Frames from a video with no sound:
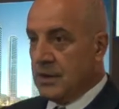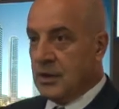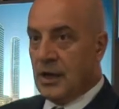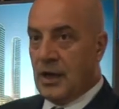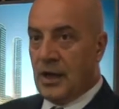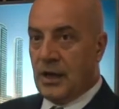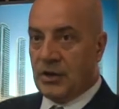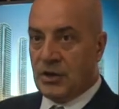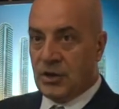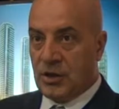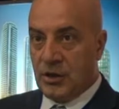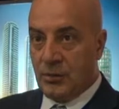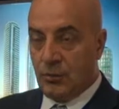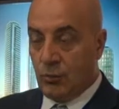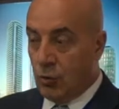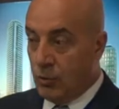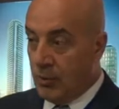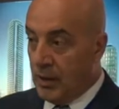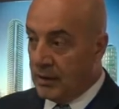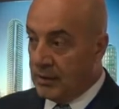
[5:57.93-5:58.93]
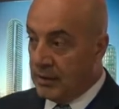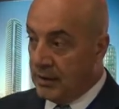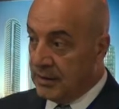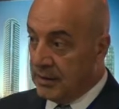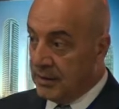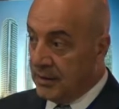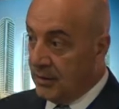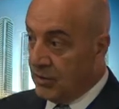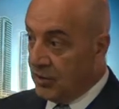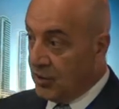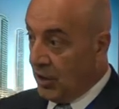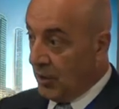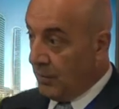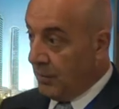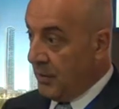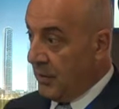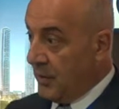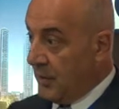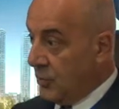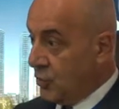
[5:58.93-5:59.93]
kiracı bulmakta sıkıntı
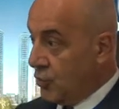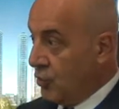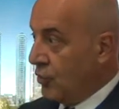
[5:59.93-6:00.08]
çekmediğiniz.